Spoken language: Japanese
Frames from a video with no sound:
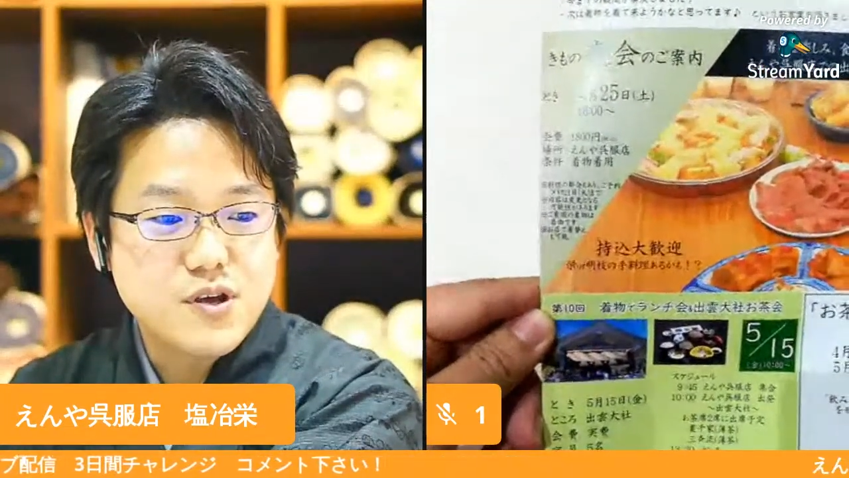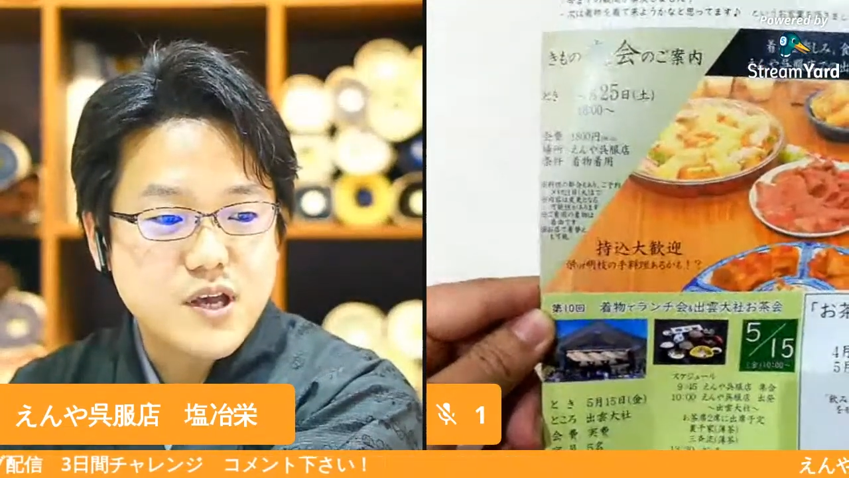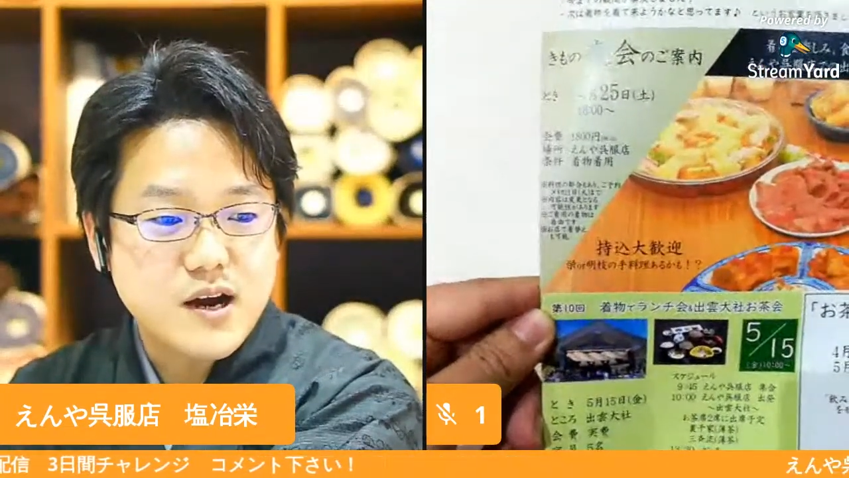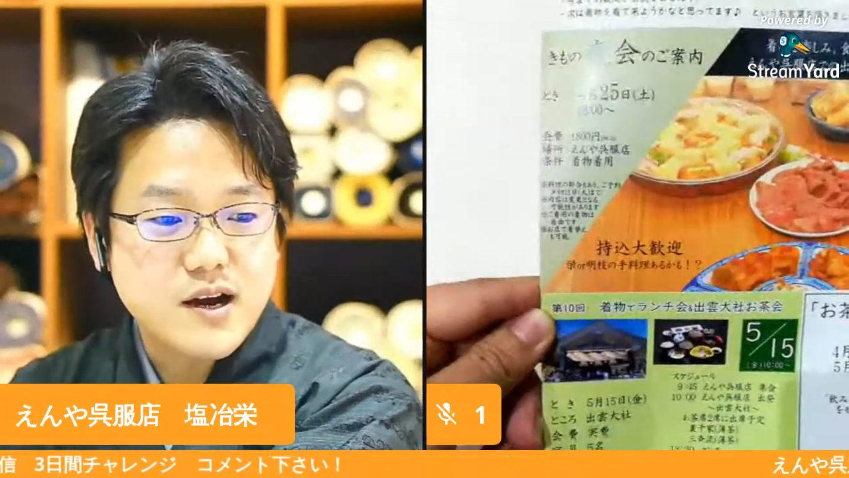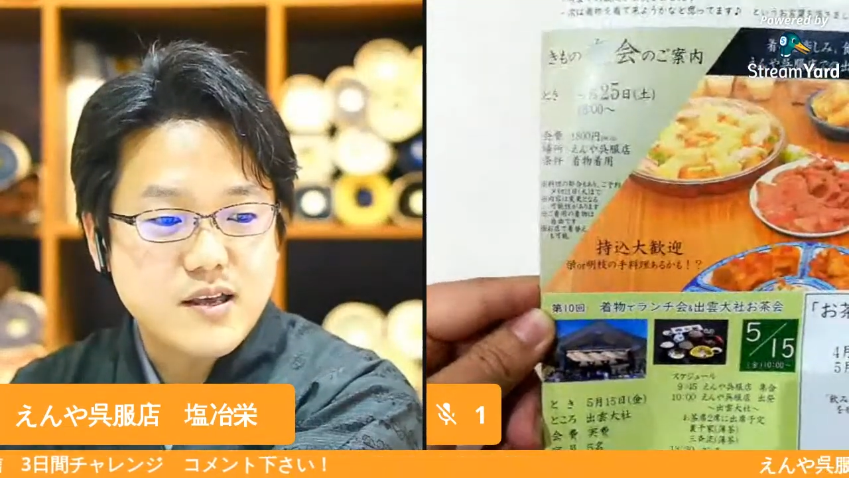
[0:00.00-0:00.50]

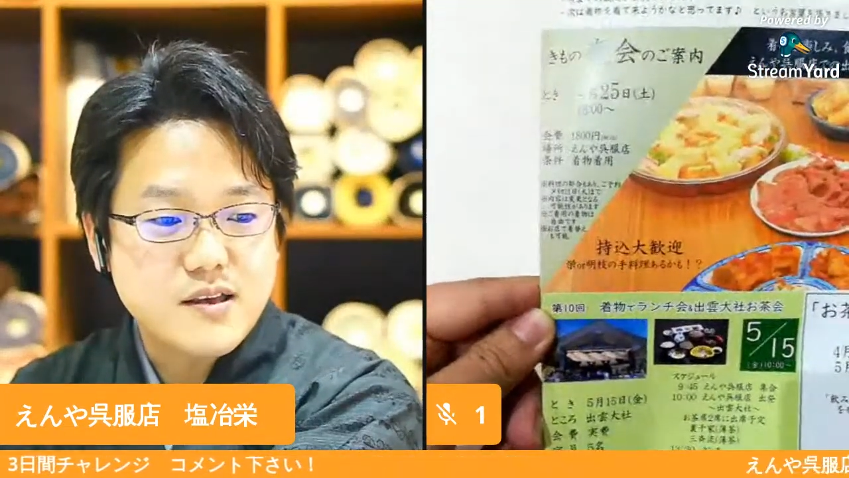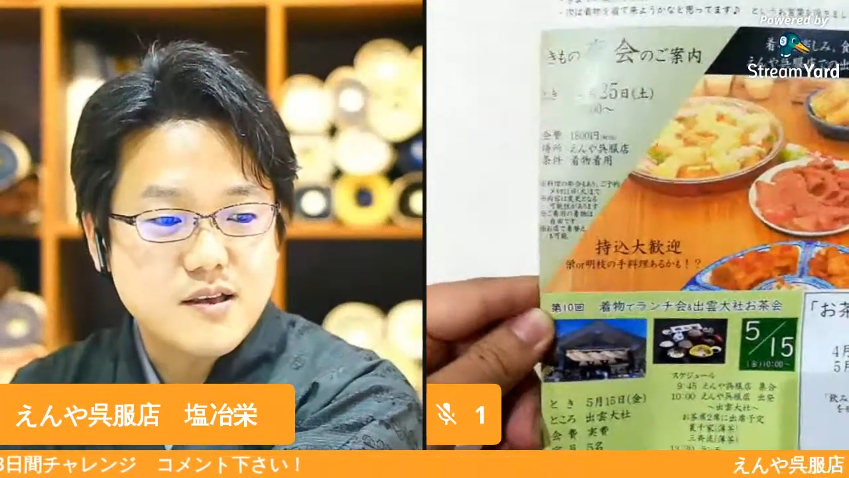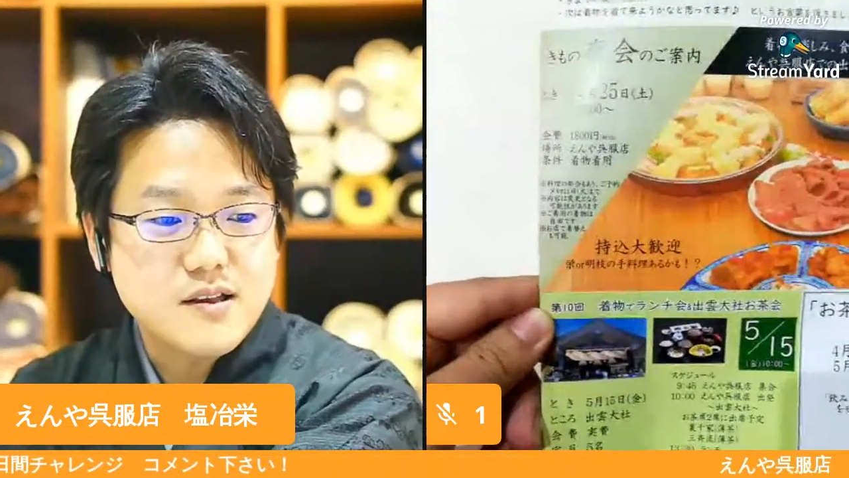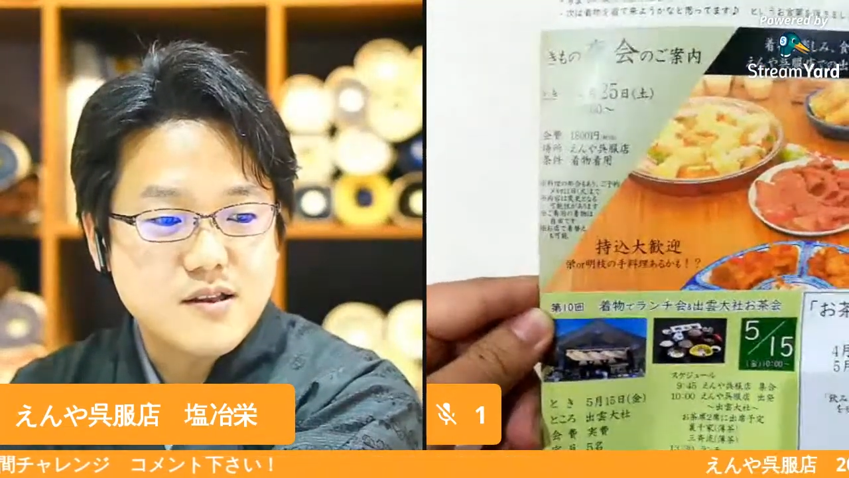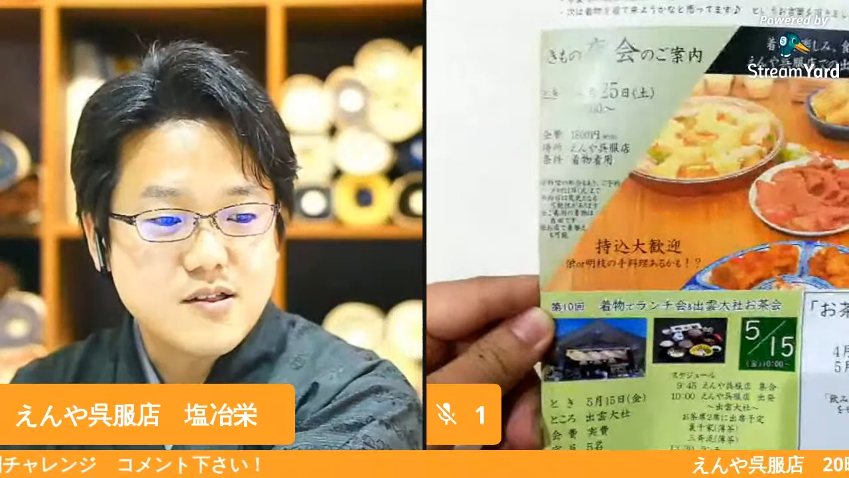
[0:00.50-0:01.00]
夜会
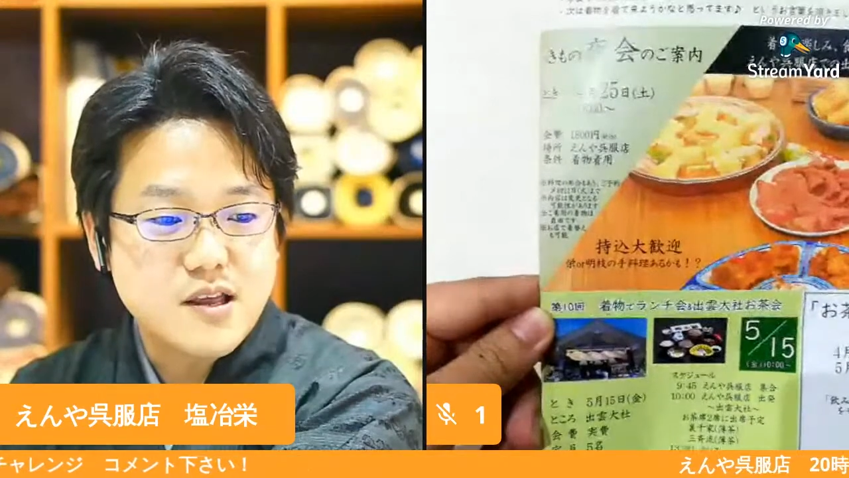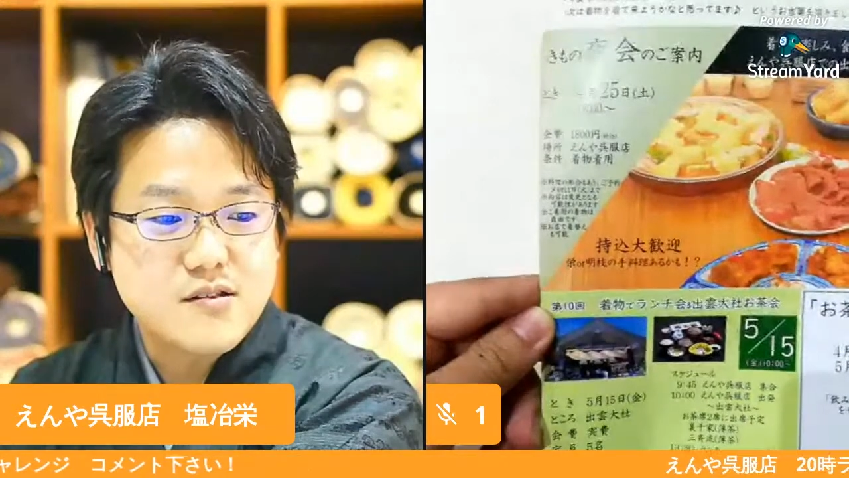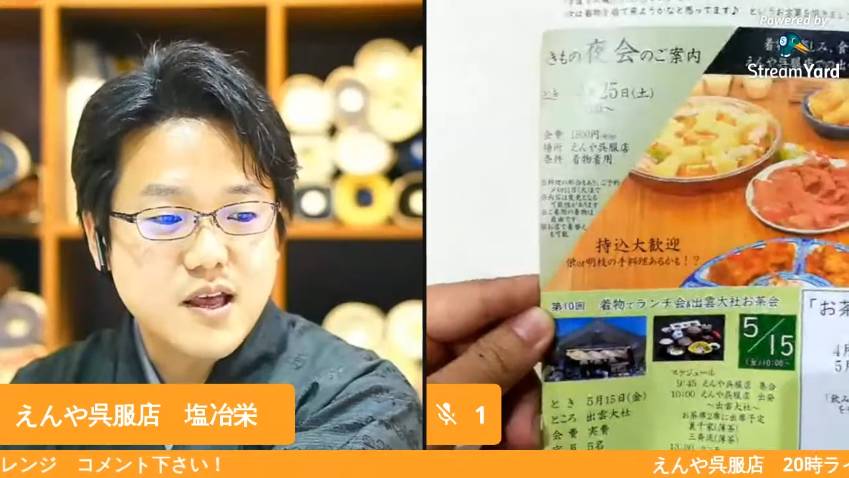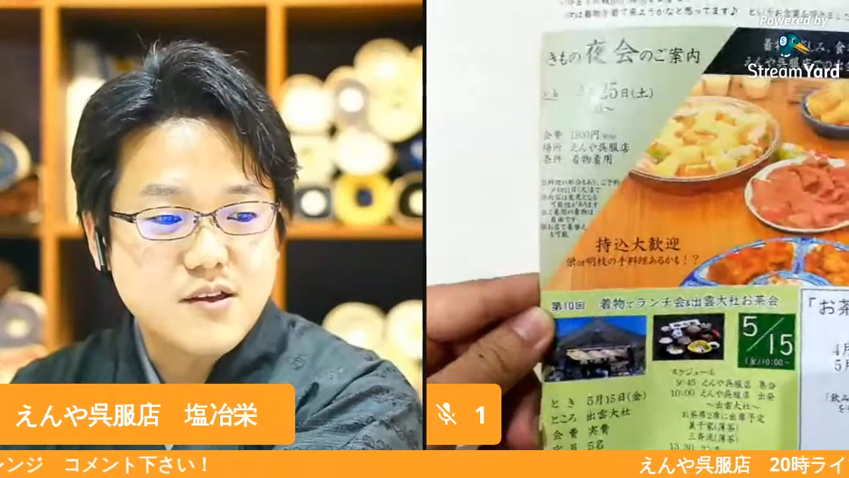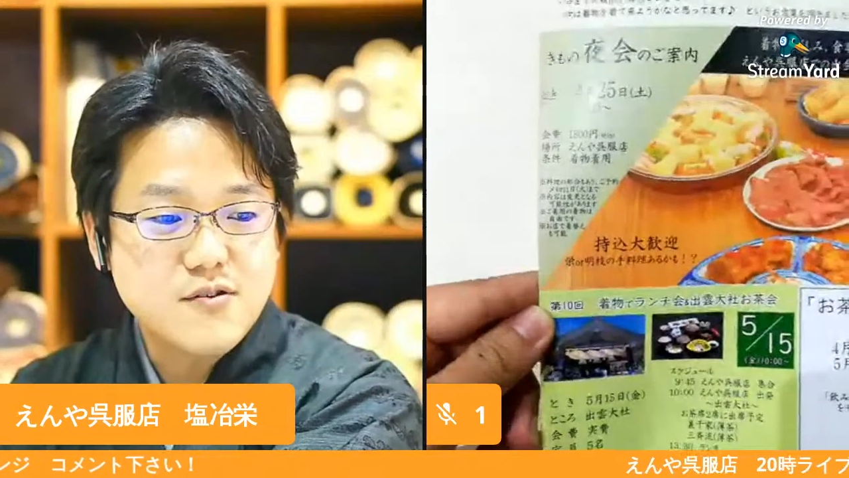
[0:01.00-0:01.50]
で
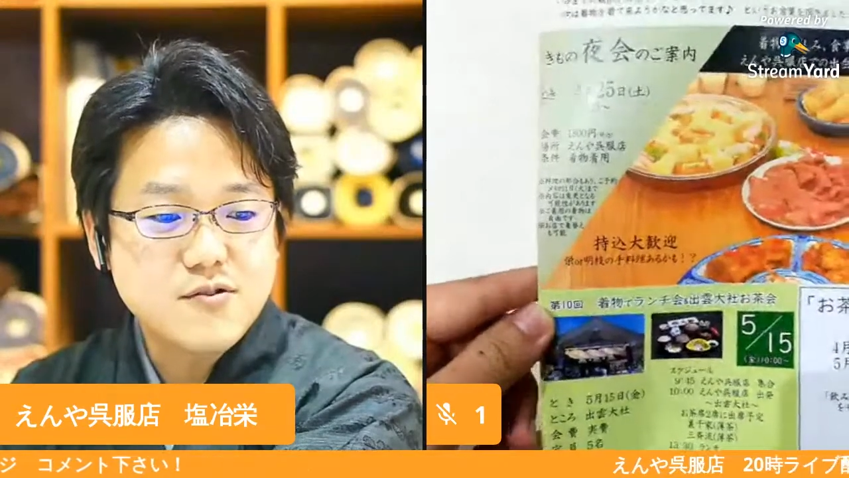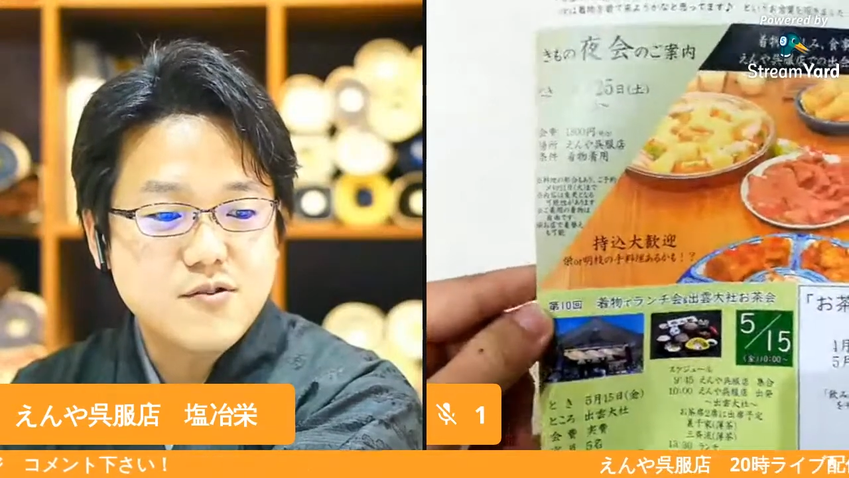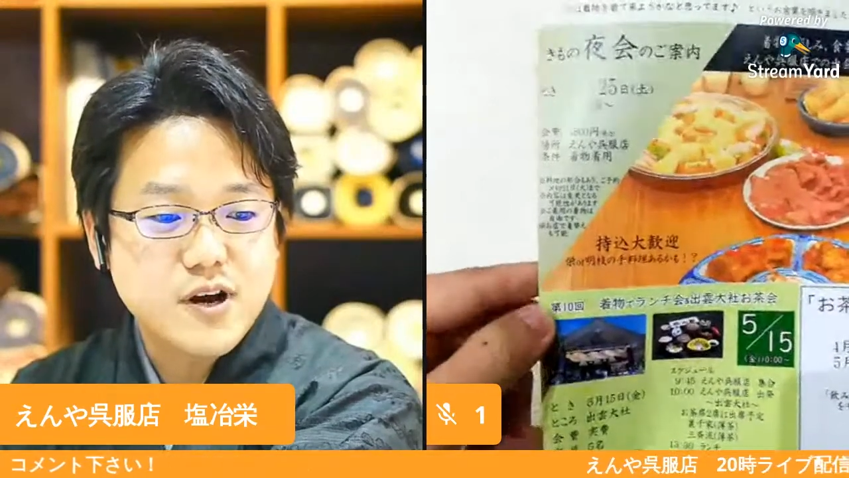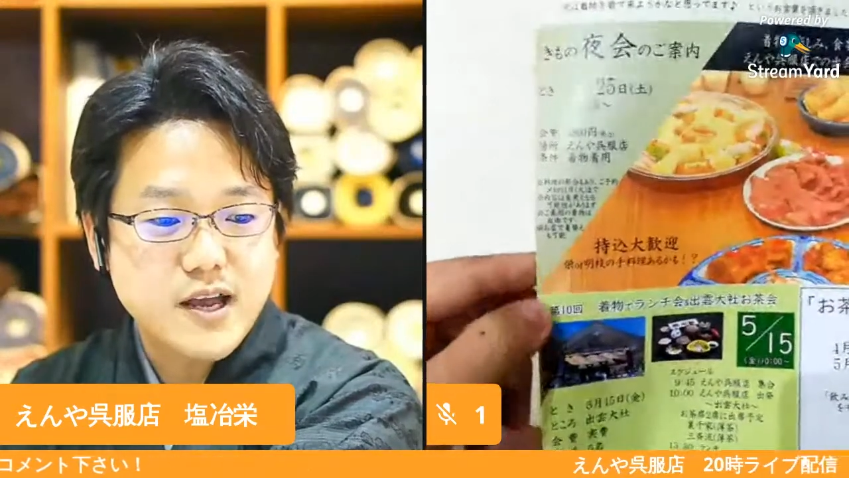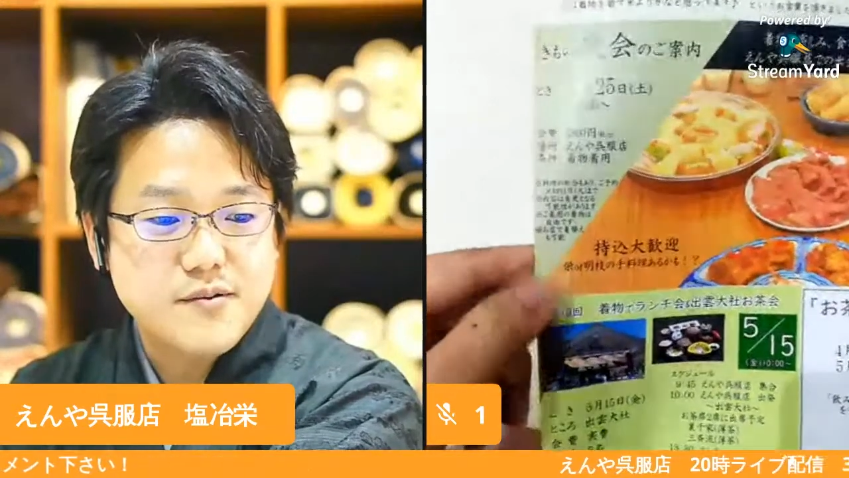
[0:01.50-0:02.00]
すね、夜
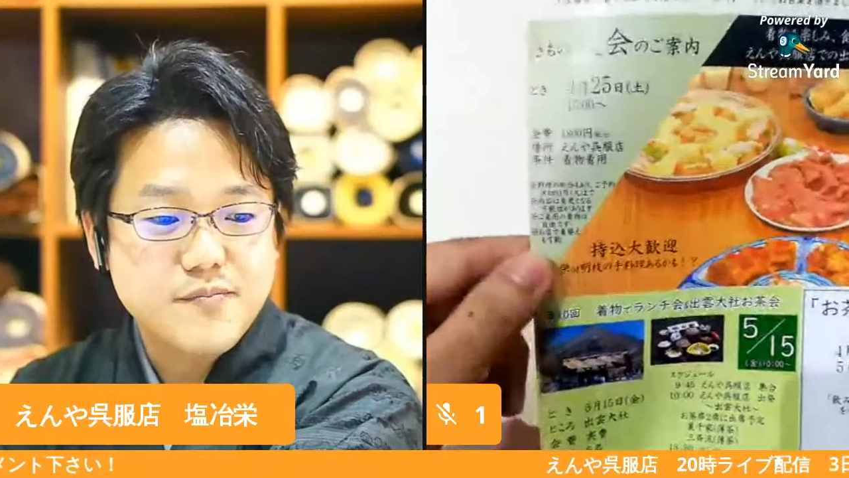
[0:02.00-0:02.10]
の会。